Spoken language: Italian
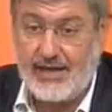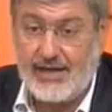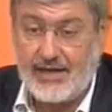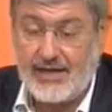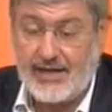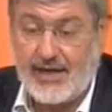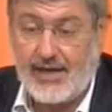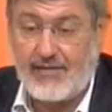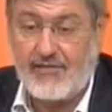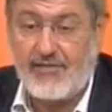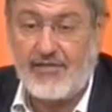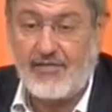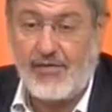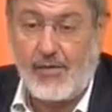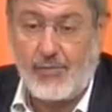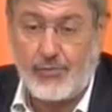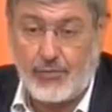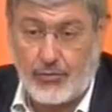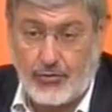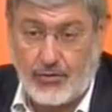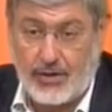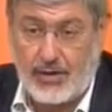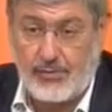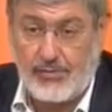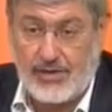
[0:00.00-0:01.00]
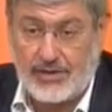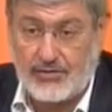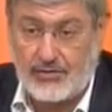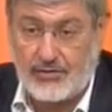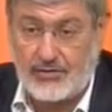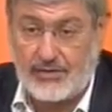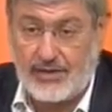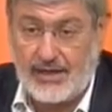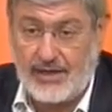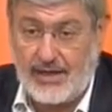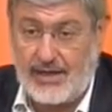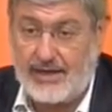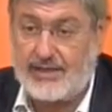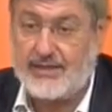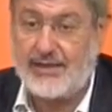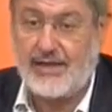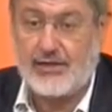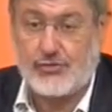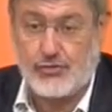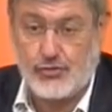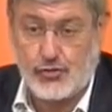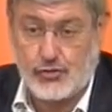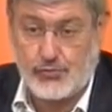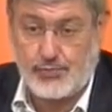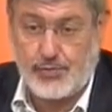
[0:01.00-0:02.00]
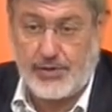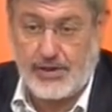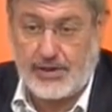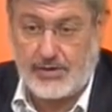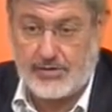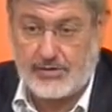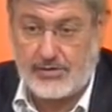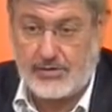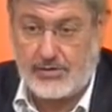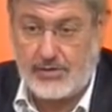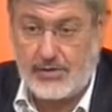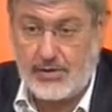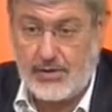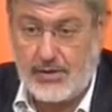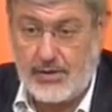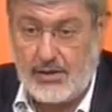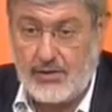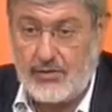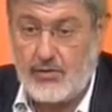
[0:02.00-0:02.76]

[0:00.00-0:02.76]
che aveva proclamato gli eletti è sospeso.